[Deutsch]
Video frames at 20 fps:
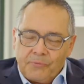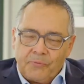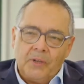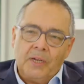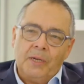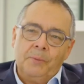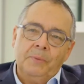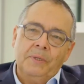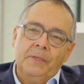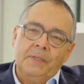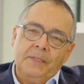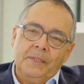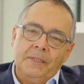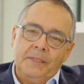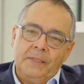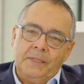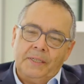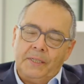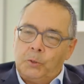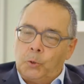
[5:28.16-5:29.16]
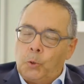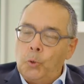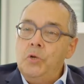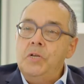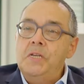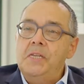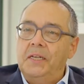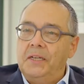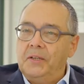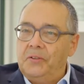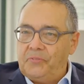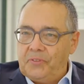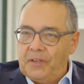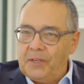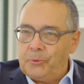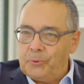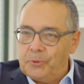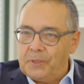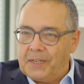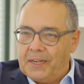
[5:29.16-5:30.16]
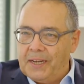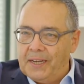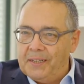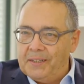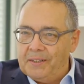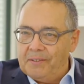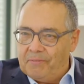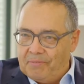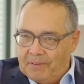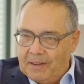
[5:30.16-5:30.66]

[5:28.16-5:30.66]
Firmen, die die Kundigen sehr gut kennen,